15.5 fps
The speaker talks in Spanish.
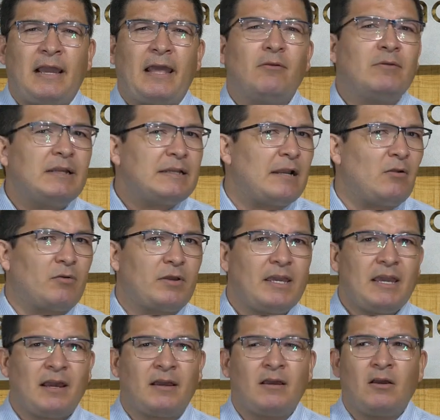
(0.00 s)
en una
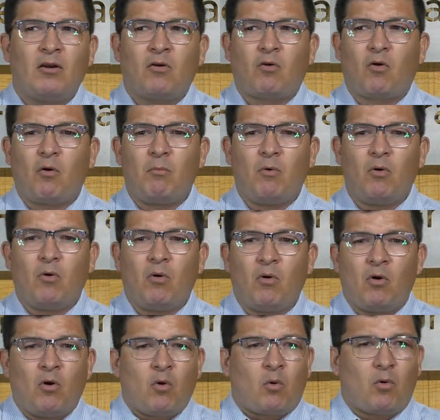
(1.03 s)
analogía
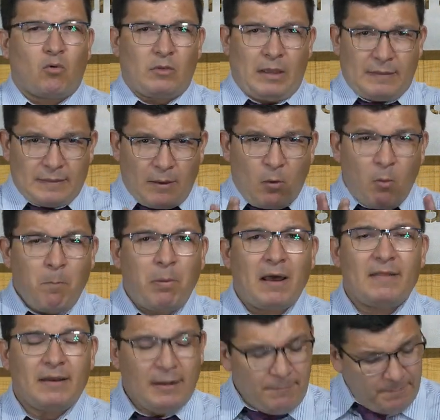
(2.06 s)
como de un
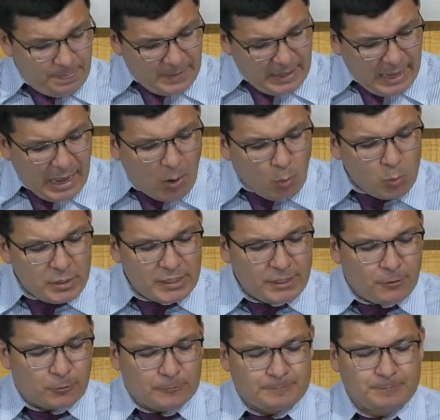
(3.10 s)
padre a un
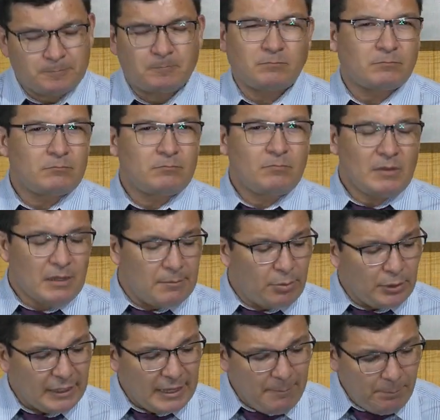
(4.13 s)
hijo.
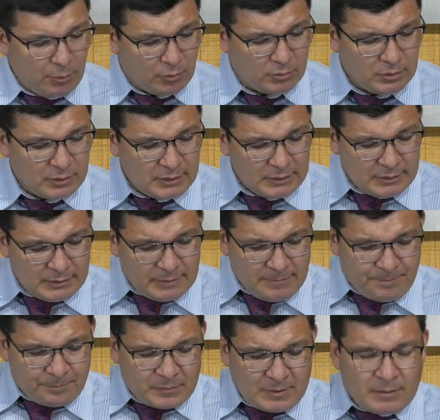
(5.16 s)
Por ejemplo,
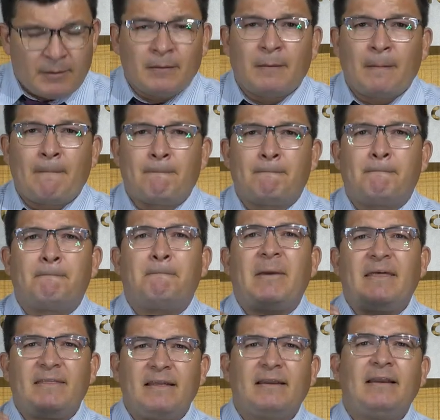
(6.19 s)

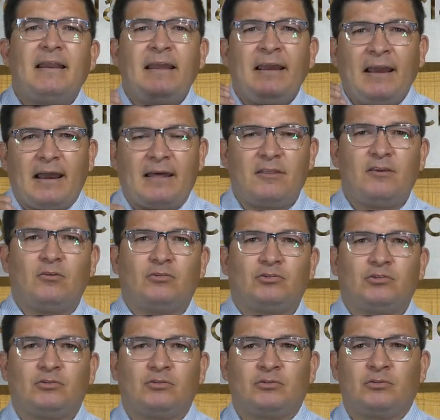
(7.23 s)
pedirle a
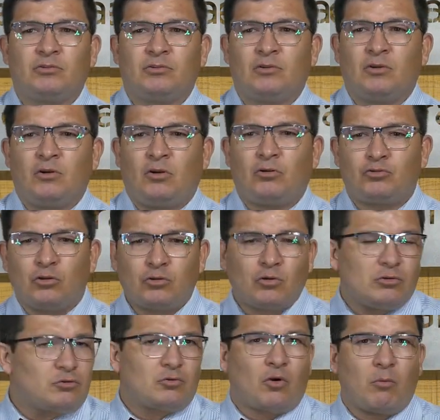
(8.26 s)
Dios.
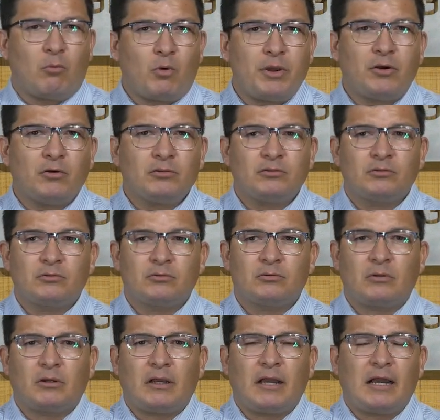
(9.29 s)
Nosotros como hijos
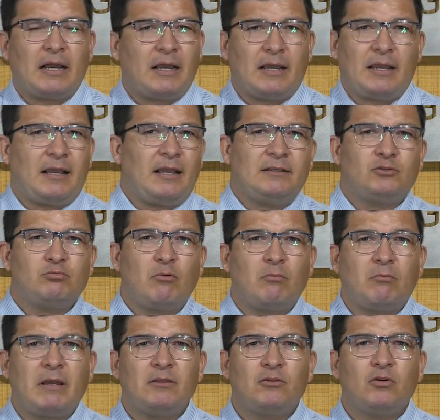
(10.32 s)
en su
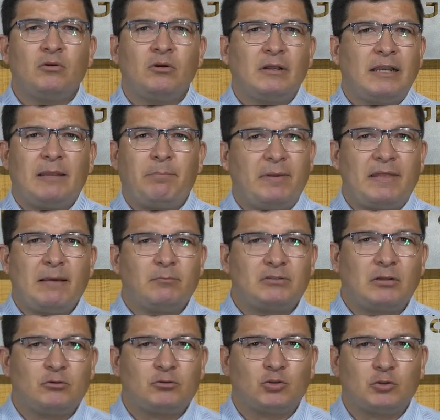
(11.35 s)
momento le
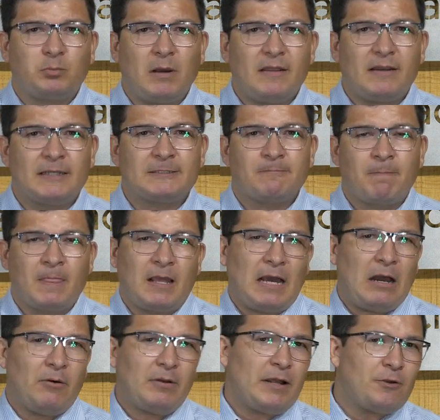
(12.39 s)
pedíamos a nuestros padres,
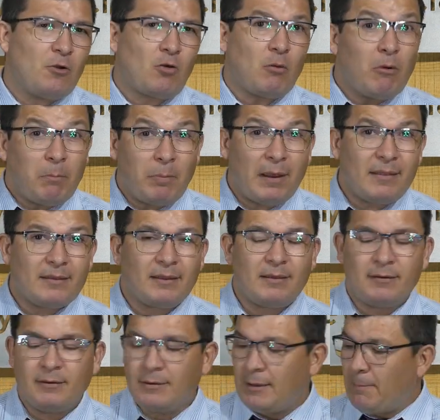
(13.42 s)
Ahora yo como
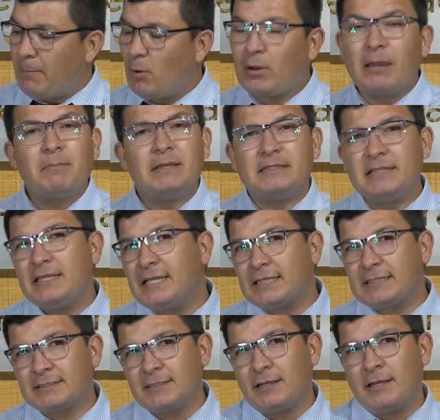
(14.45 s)
padre veo que mis
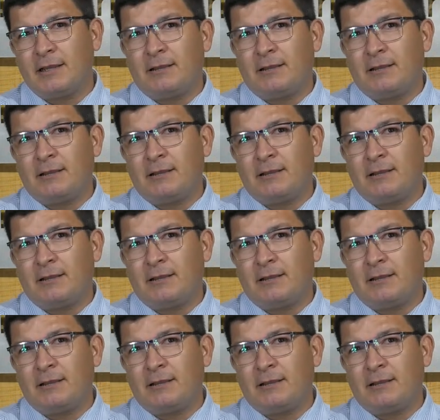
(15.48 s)
niñas